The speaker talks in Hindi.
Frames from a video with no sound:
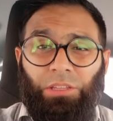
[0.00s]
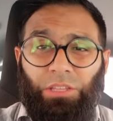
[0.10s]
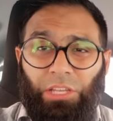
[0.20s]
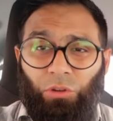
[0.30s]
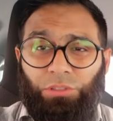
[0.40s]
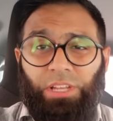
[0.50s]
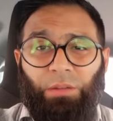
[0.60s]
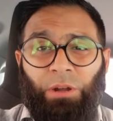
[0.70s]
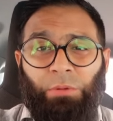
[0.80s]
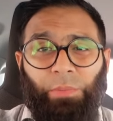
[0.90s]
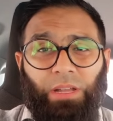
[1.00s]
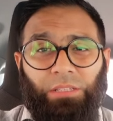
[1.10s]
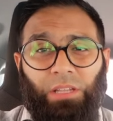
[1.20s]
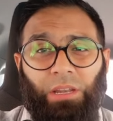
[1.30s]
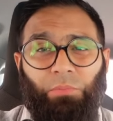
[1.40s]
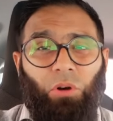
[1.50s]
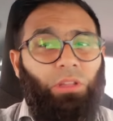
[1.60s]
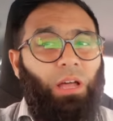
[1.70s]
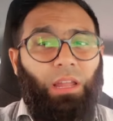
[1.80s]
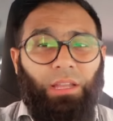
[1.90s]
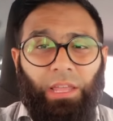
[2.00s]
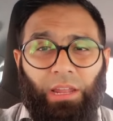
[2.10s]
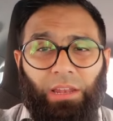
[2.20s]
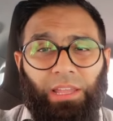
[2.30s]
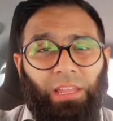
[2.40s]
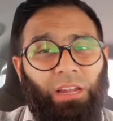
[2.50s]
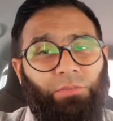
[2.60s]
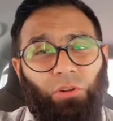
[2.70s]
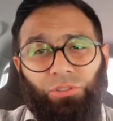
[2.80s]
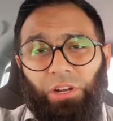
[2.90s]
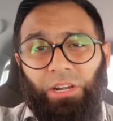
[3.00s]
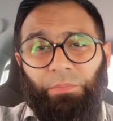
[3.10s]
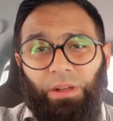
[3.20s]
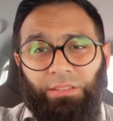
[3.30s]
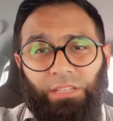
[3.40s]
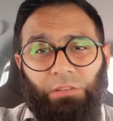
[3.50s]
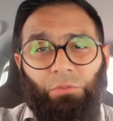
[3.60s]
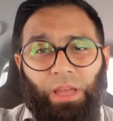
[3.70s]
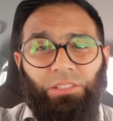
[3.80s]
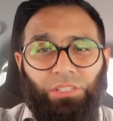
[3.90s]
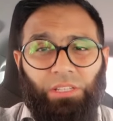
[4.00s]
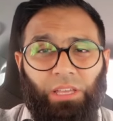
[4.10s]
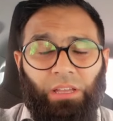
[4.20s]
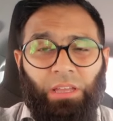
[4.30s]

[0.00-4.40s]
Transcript: तीनों सेगमेंट में पाकिस्तान ने बहुत आला खेला लेकिन अनफॉर्चुनेटली पाकिस्तान वो मैच जीत गया